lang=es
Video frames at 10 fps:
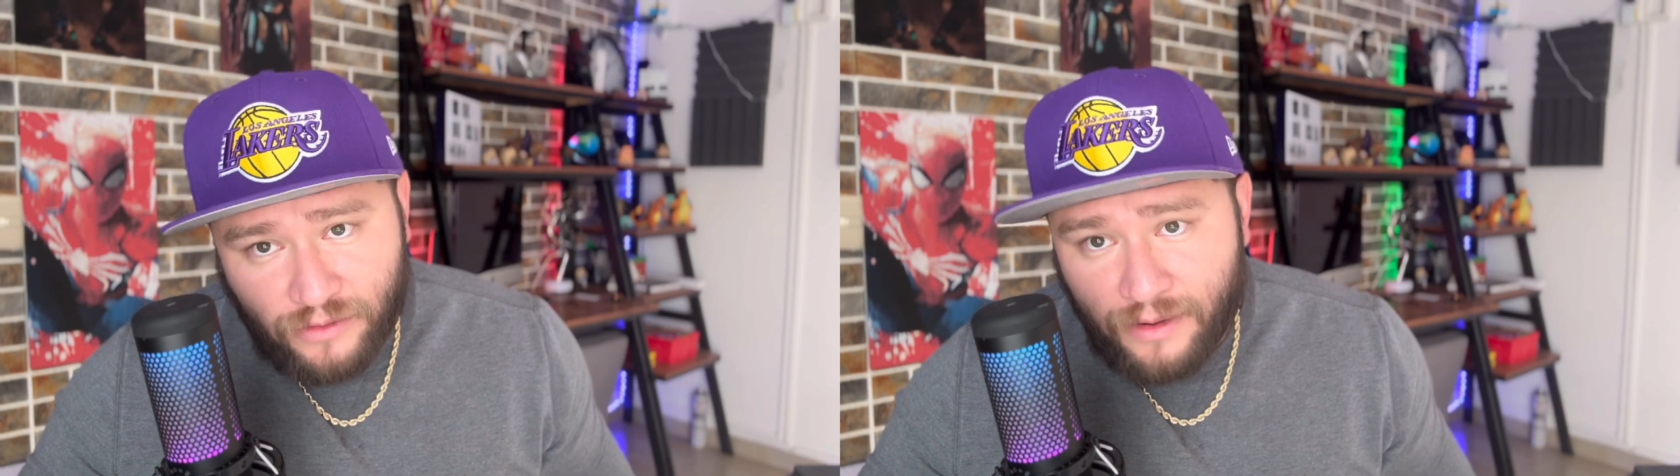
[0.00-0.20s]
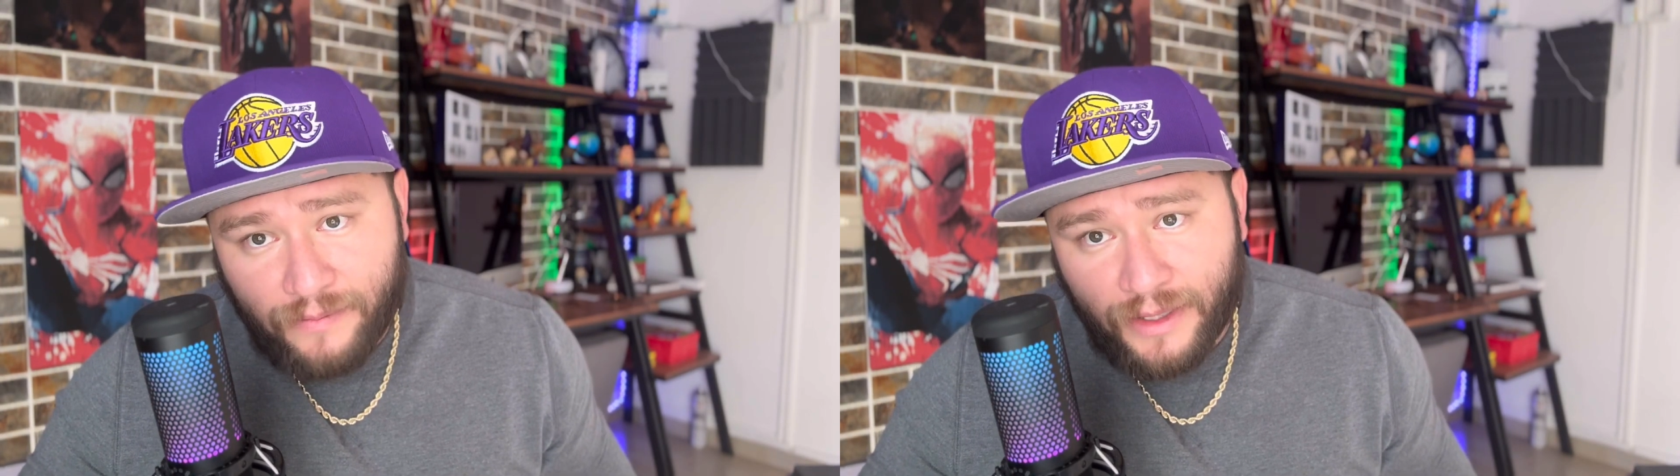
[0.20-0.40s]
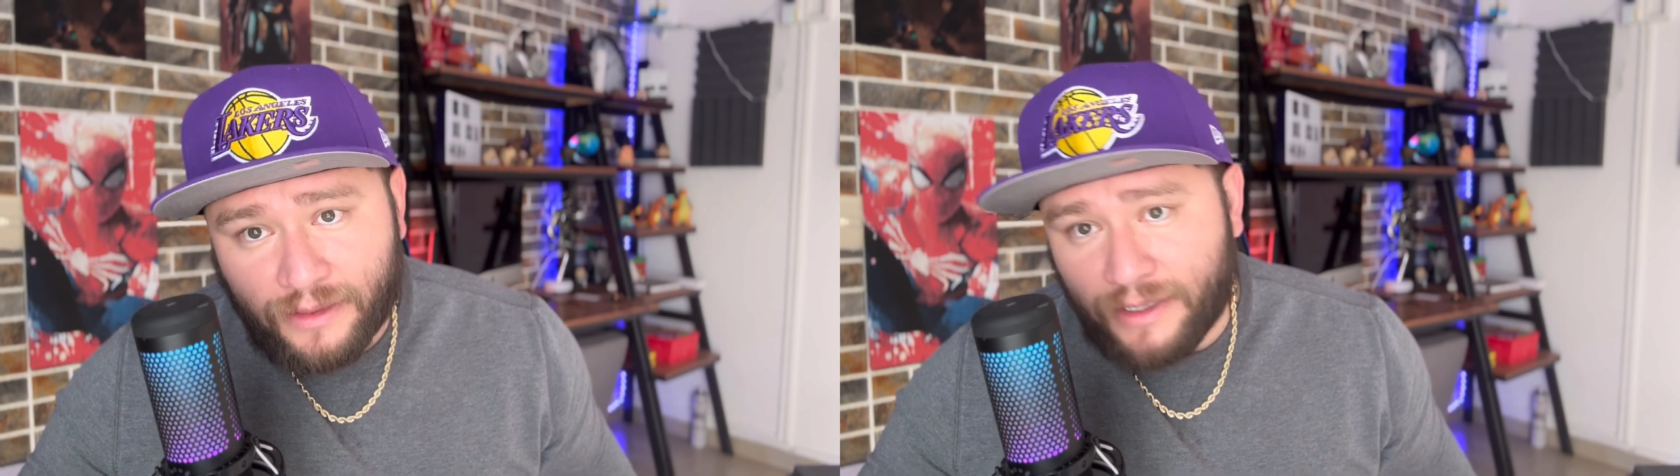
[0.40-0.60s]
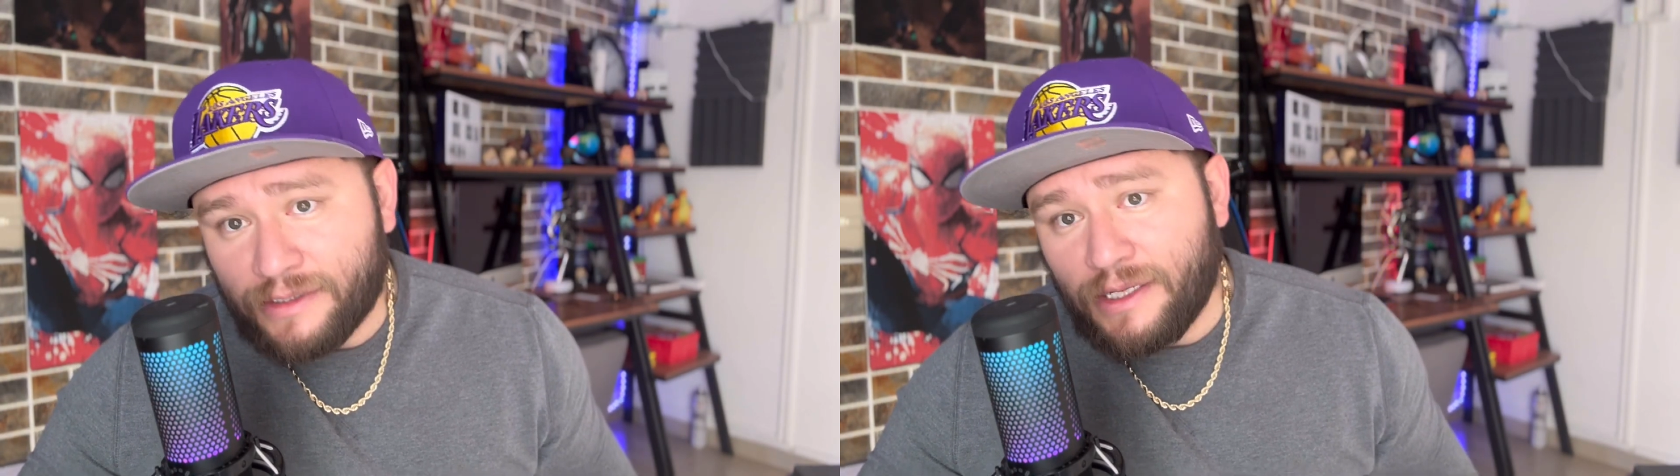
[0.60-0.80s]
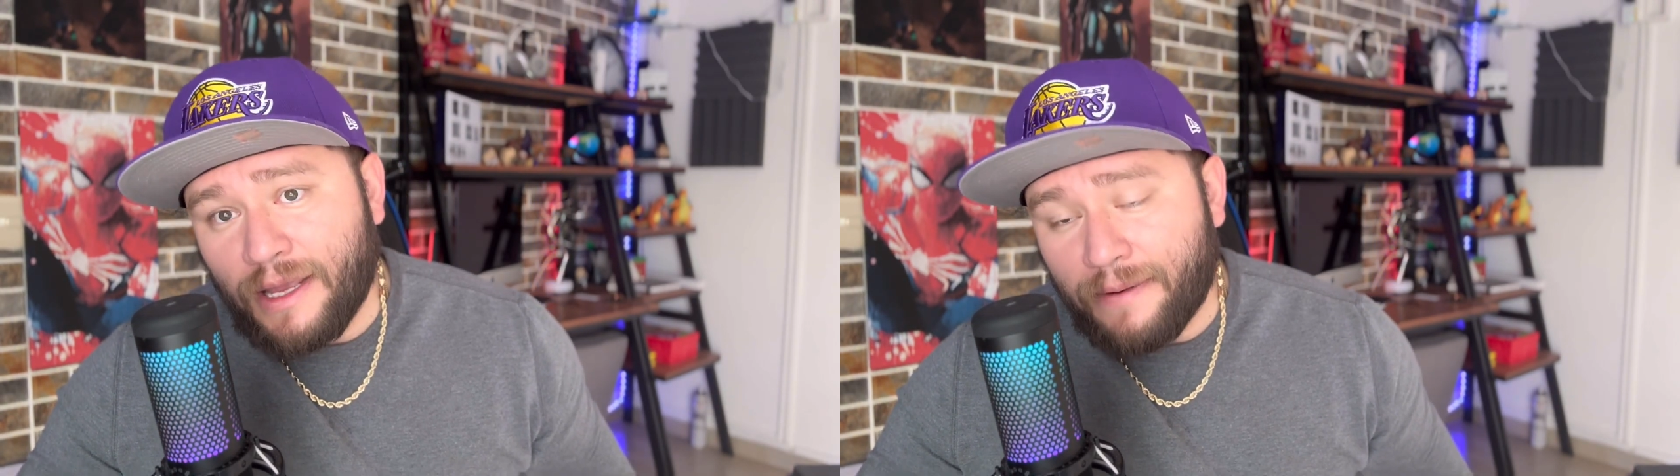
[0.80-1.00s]
nuevamente,
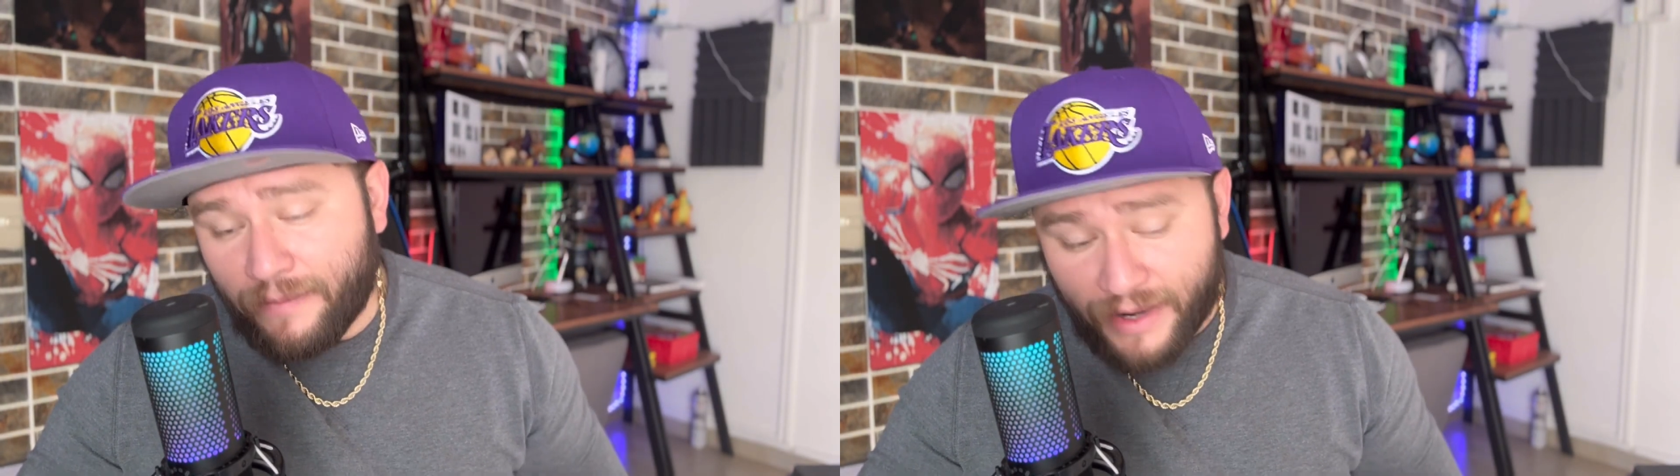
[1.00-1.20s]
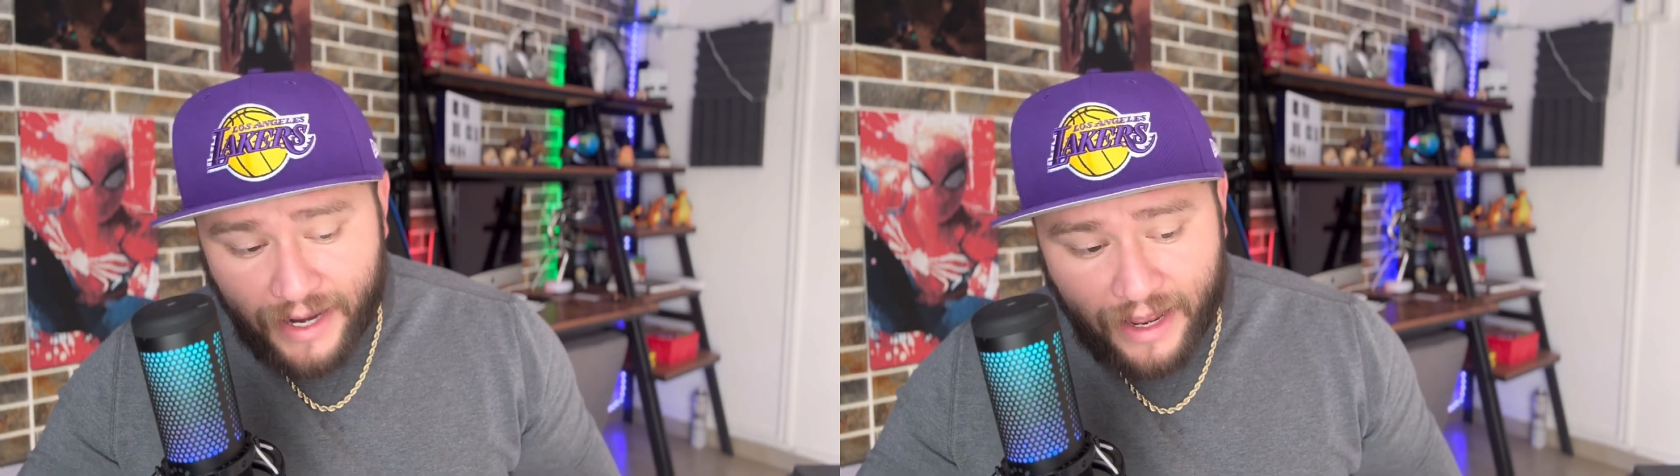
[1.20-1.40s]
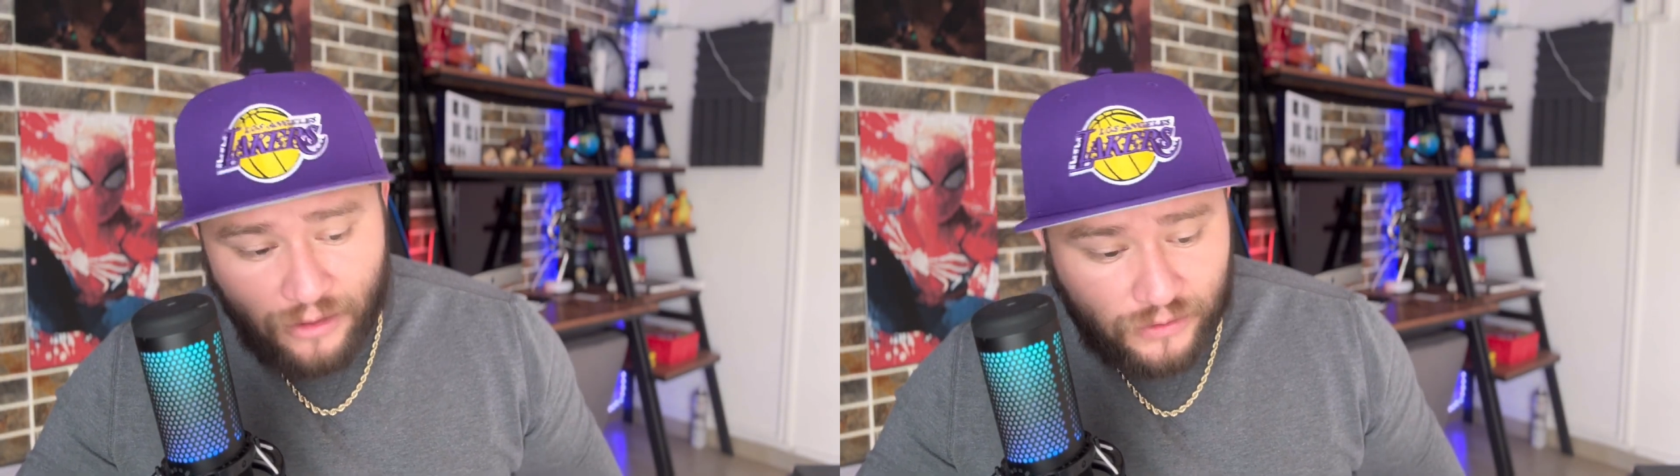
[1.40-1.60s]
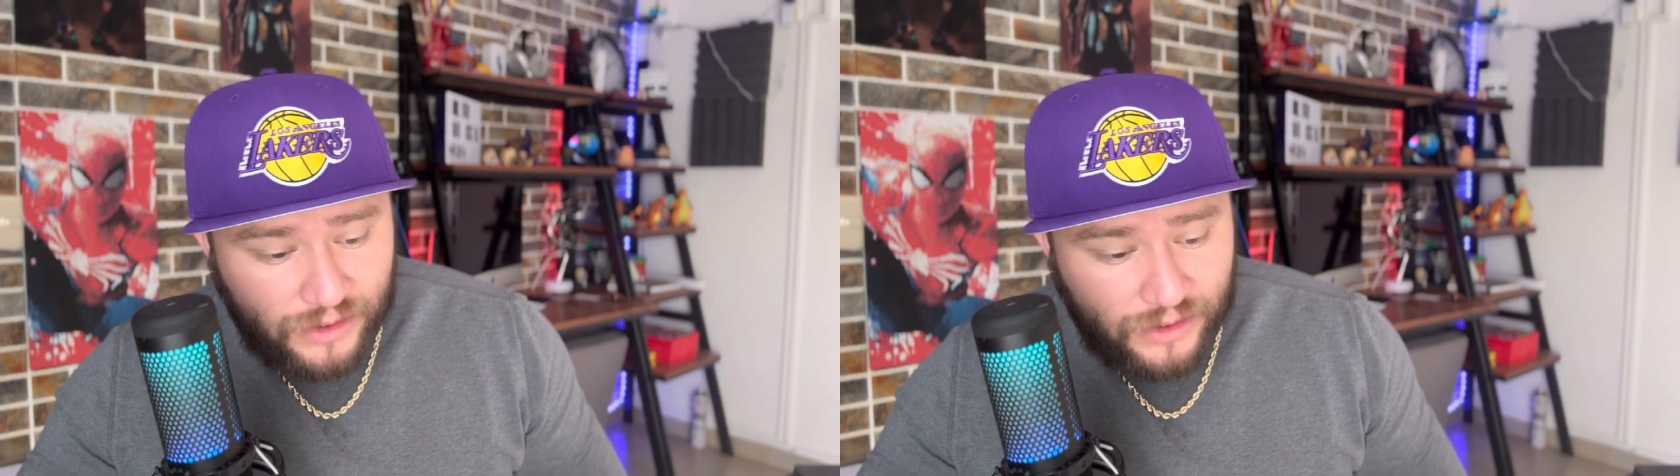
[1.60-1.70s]
es libre mercado.